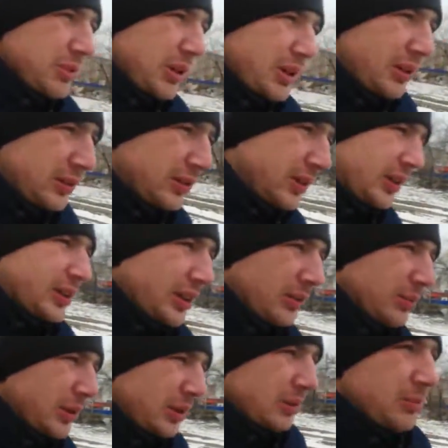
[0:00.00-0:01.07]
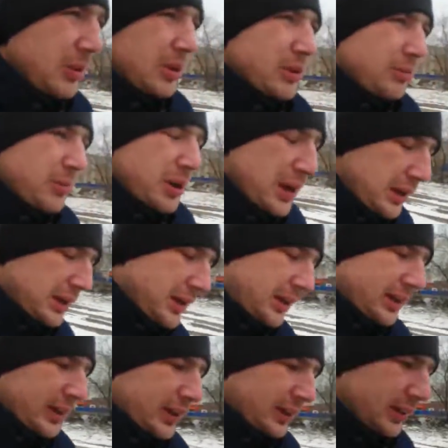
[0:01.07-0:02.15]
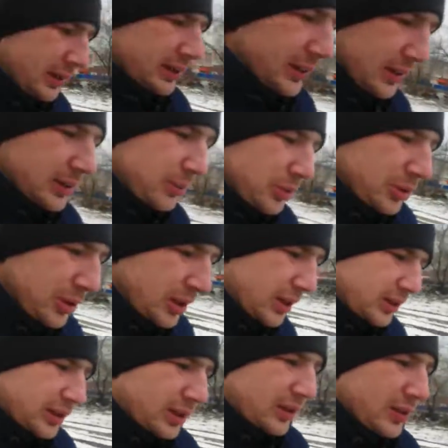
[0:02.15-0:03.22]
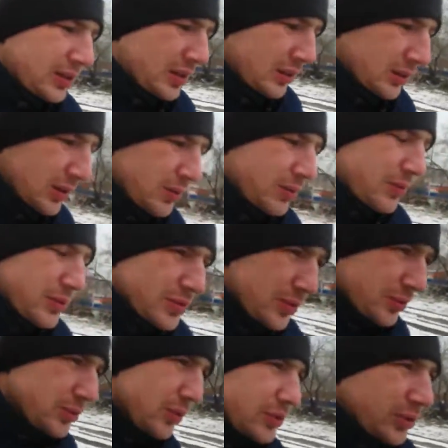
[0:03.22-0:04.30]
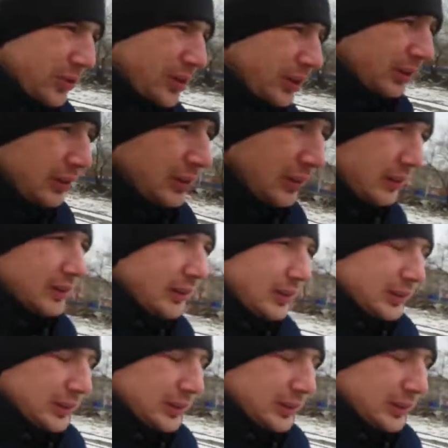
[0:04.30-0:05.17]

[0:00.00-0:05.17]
Пенсия там это минимальная. Коммуналки, естественно, вы все в курсе какие.